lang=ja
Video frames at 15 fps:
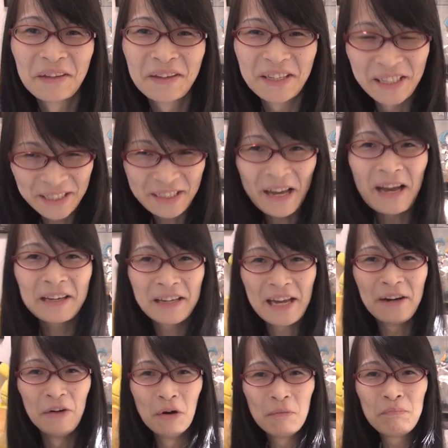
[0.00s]
ギター
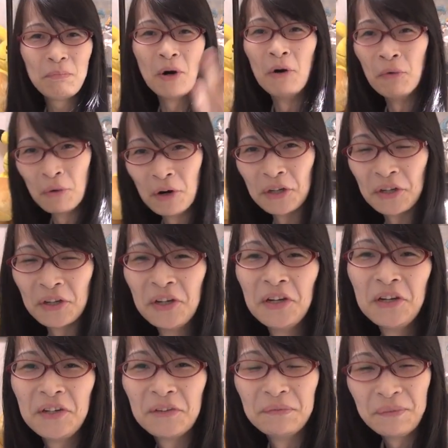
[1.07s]
弦6本を
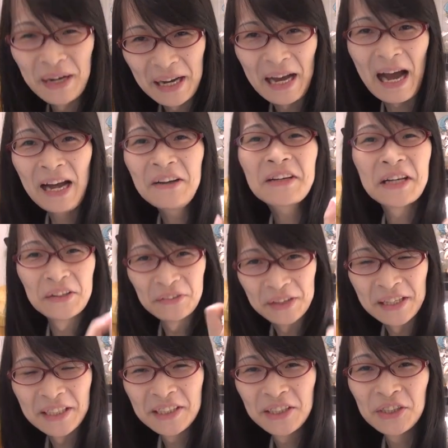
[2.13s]
まああるけ
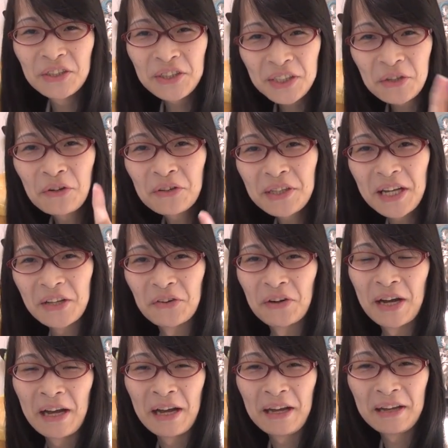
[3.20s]
どね12本弦
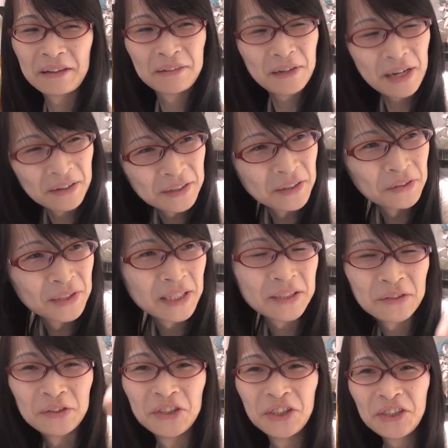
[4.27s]
とかあるけどじゃあ
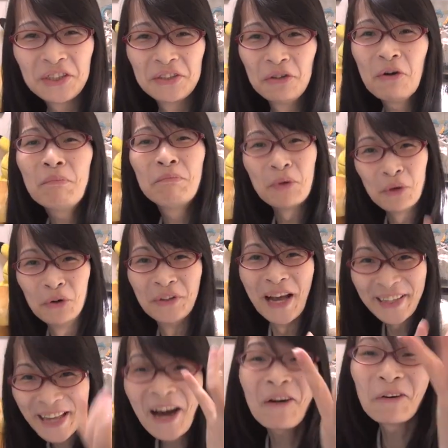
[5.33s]
それ6本を
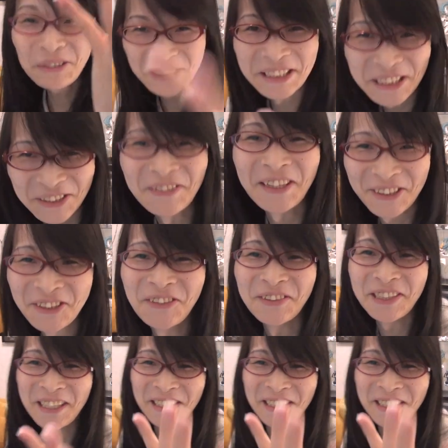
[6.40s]
7本にしましょうみ